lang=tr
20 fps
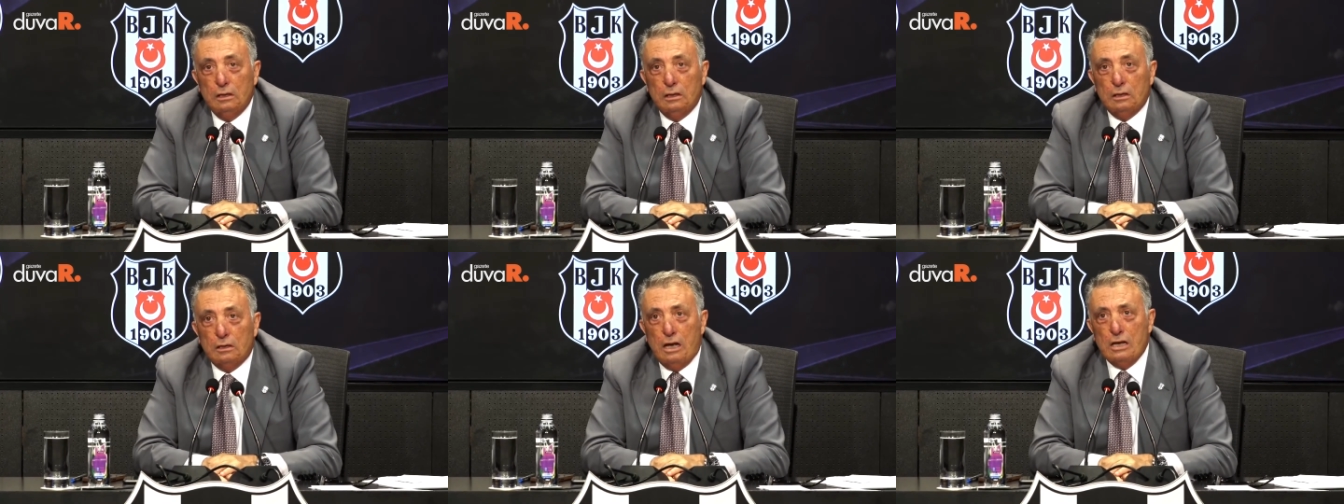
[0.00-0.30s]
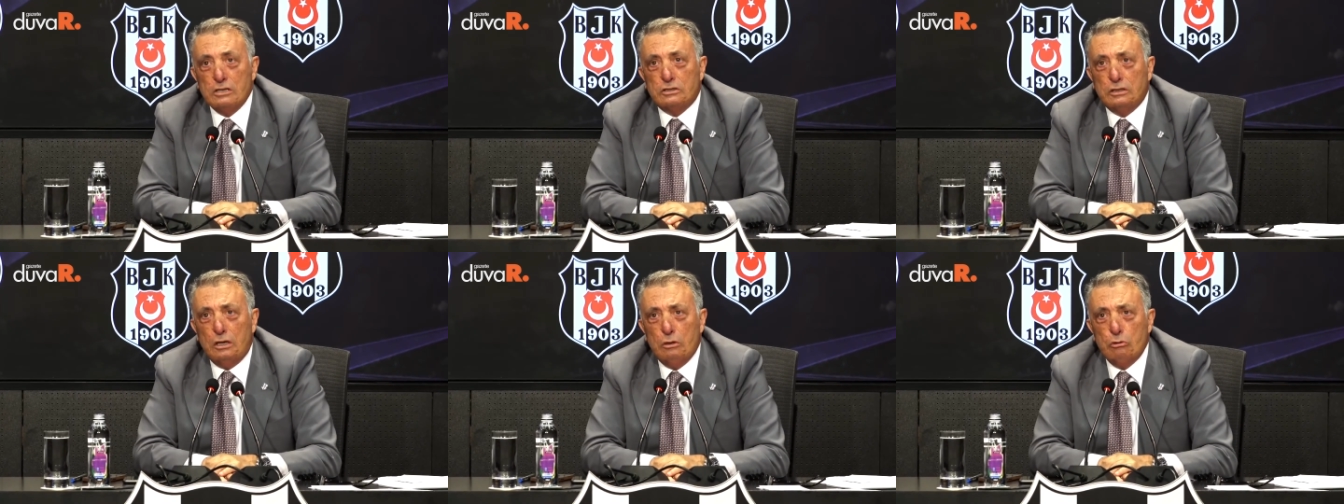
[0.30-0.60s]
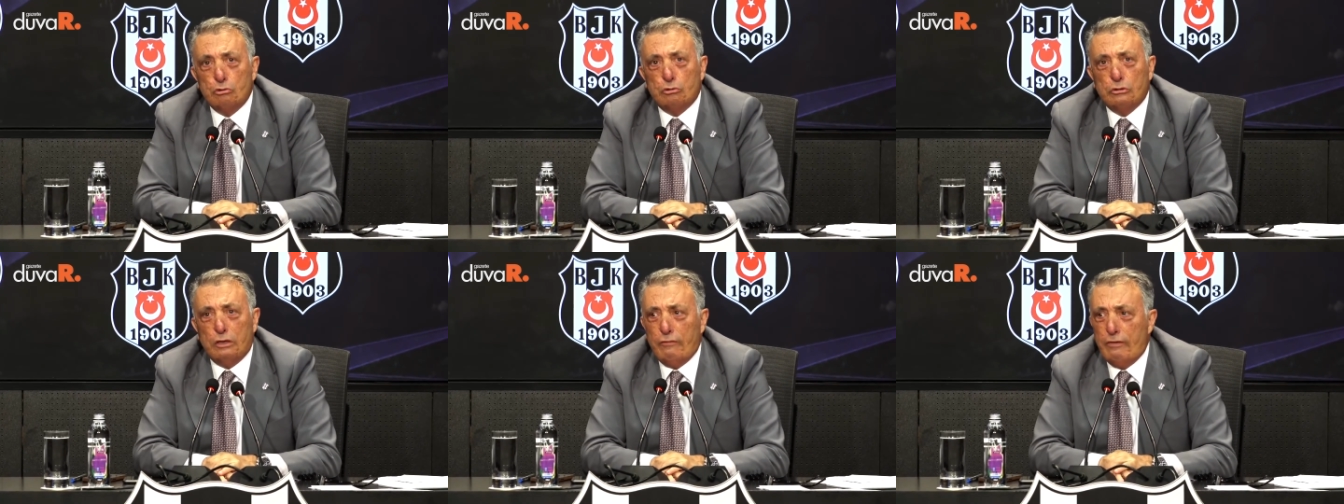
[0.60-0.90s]
Galatasaray
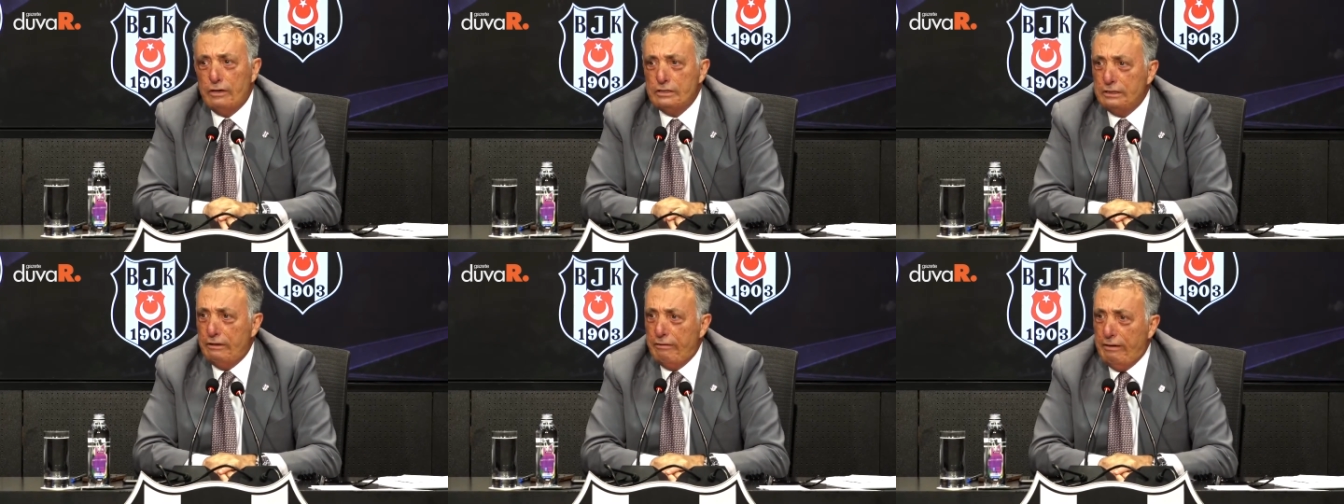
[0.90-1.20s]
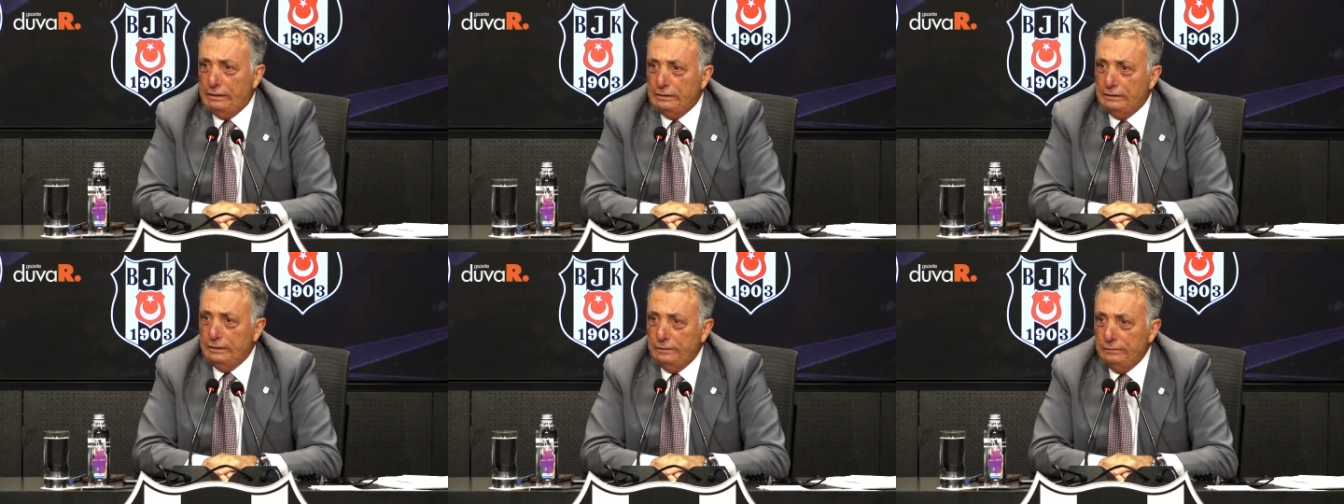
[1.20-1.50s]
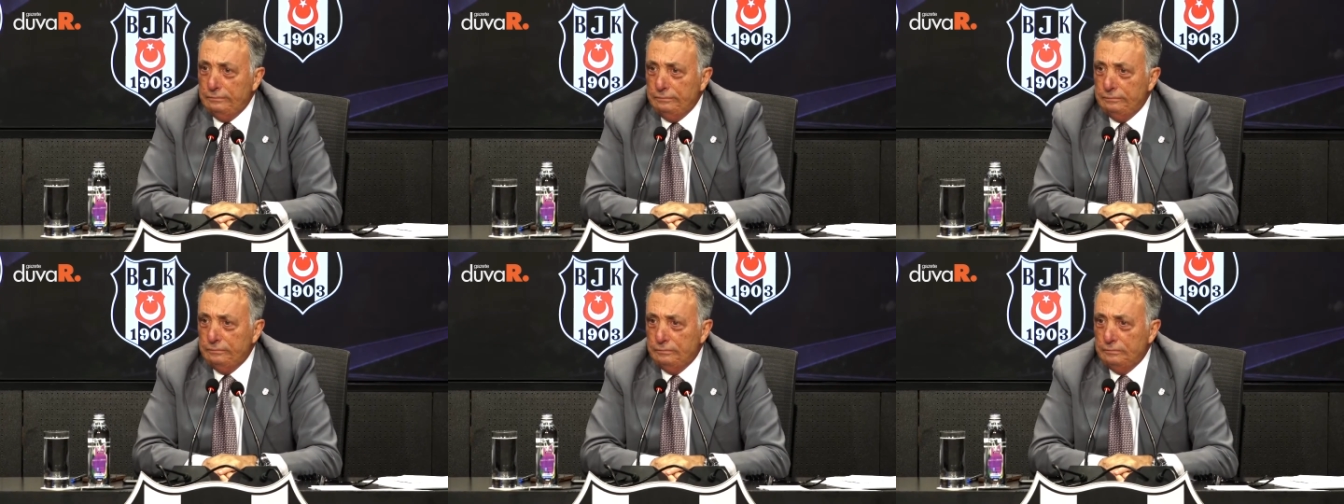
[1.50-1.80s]
3 lira fazla verdi.
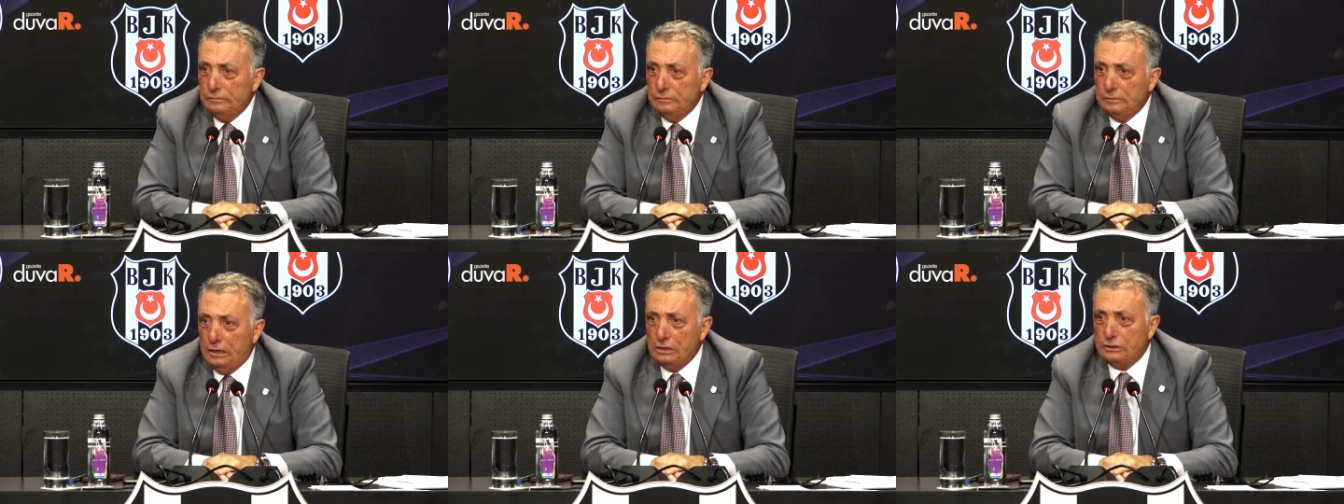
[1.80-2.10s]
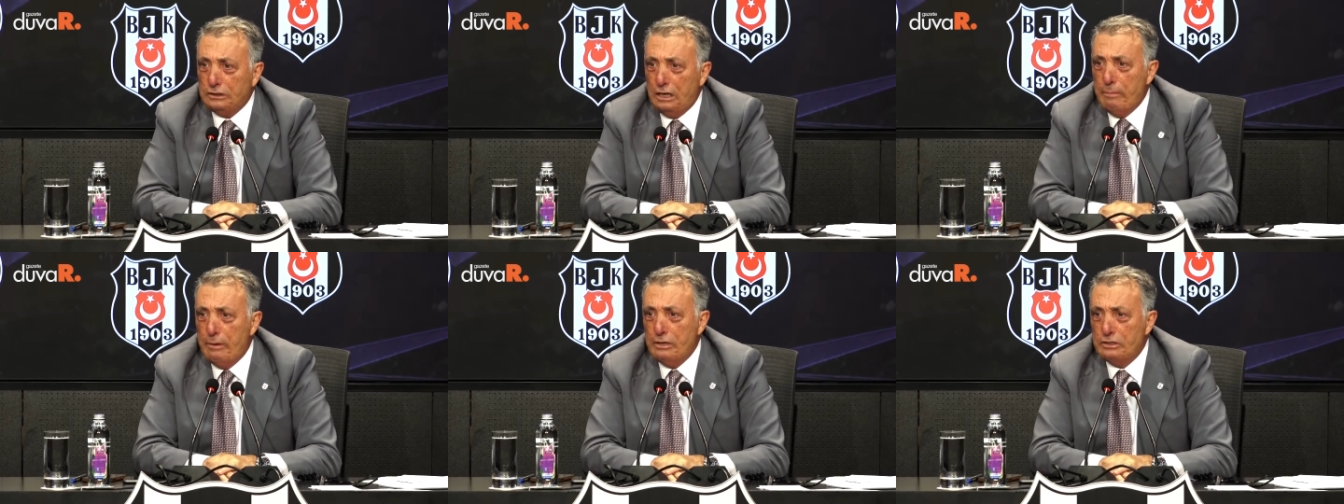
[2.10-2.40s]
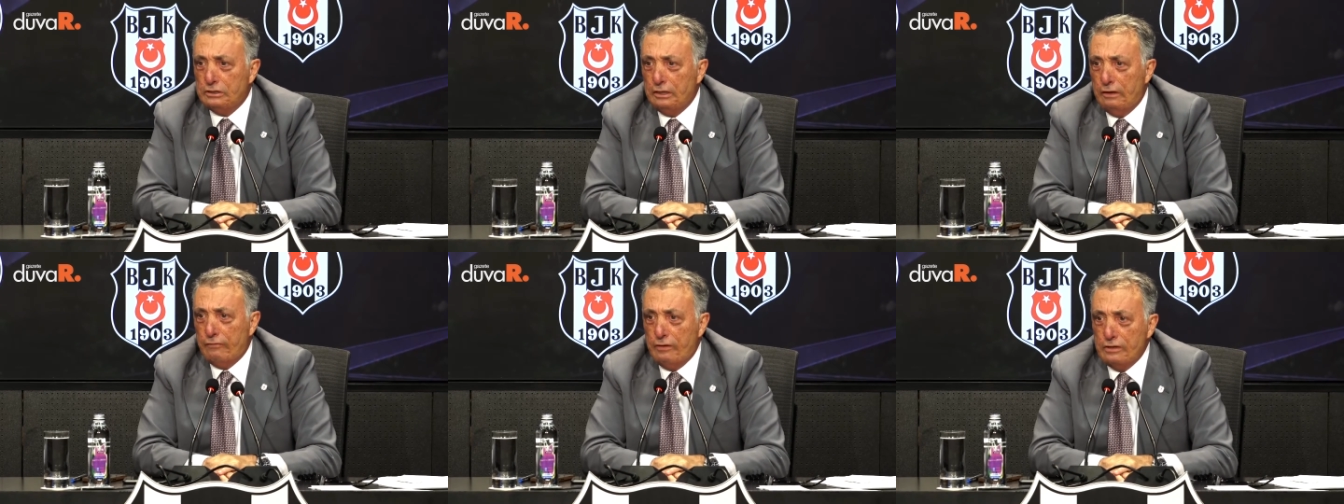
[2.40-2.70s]
Galatasaray
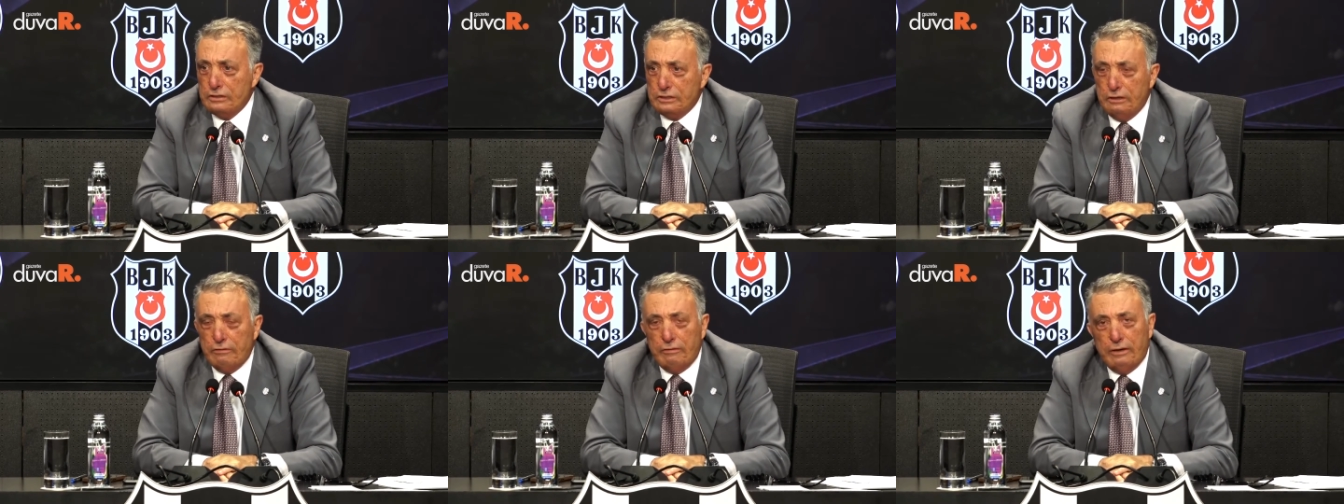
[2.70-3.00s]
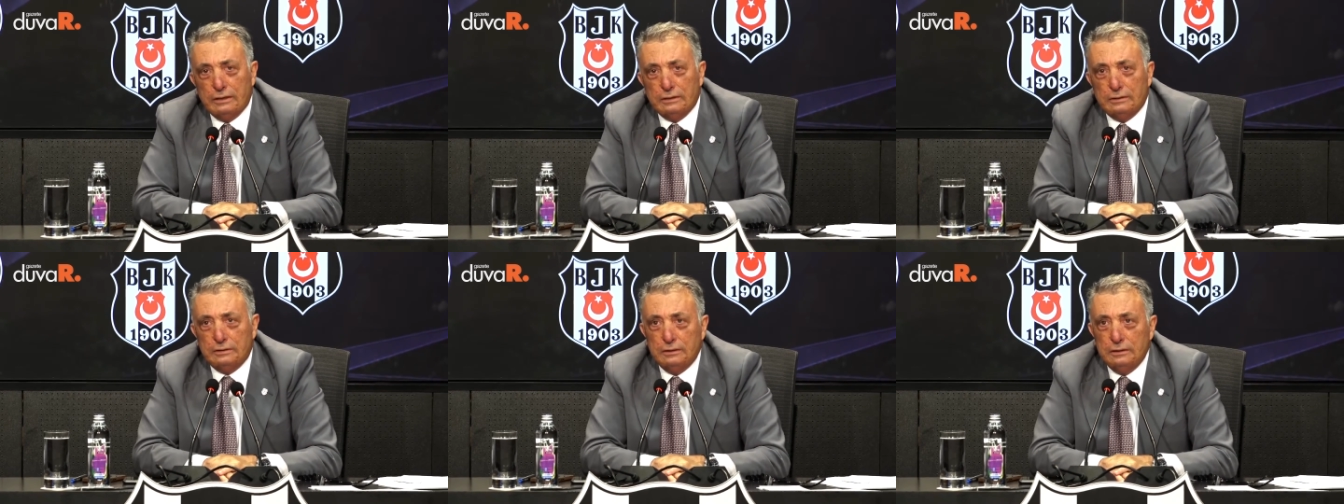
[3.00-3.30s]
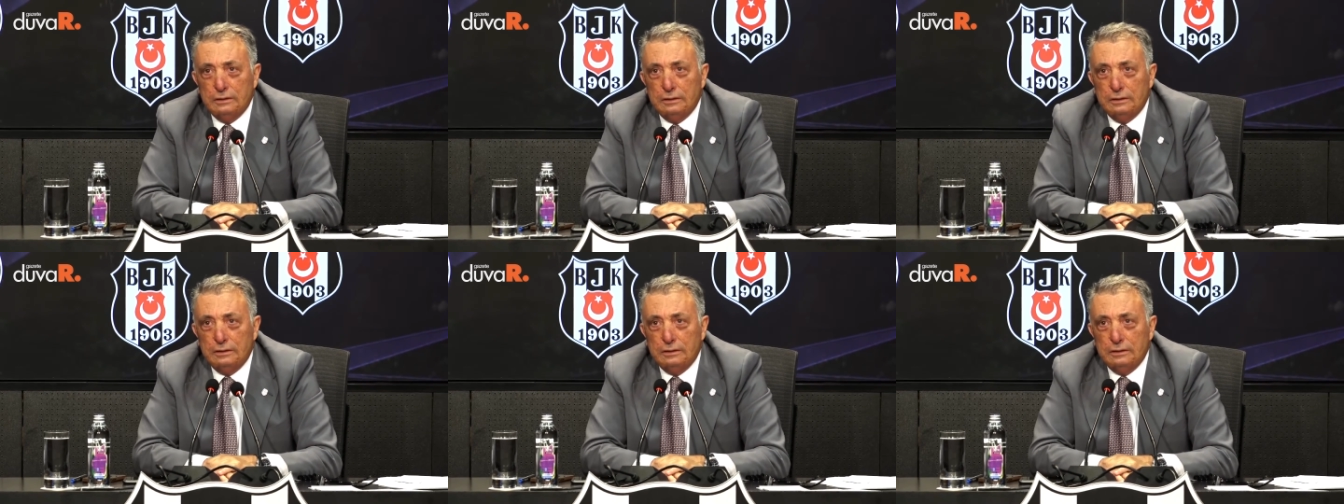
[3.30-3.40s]
5 lira fazla verdi.